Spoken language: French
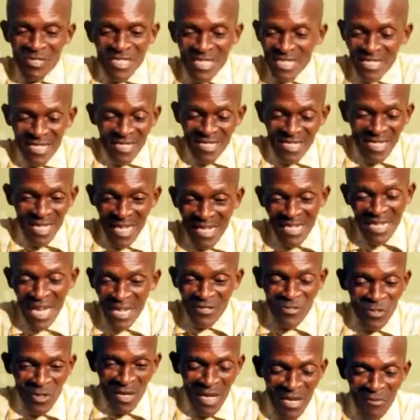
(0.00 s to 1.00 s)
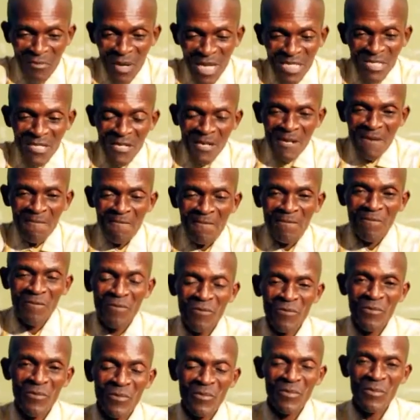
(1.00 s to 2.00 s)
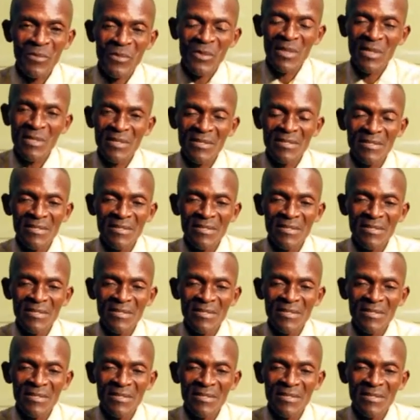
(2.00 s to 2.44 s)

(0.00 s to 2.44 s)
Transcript: C'est naturellement ça. Comment il